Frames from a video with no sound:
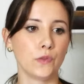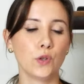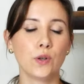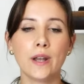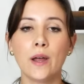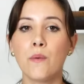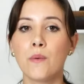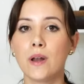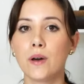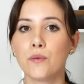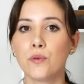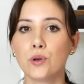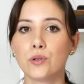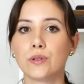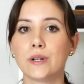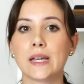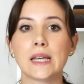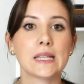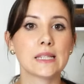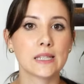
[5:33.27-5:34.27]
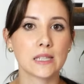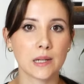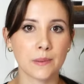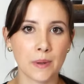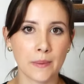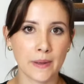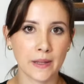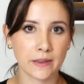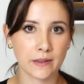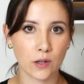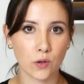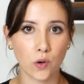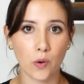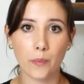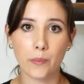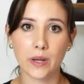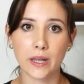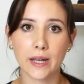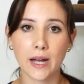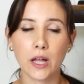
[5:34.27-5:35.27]
non è un lavoro estremamente
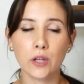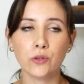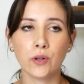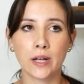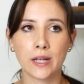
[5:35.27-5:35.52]
complicato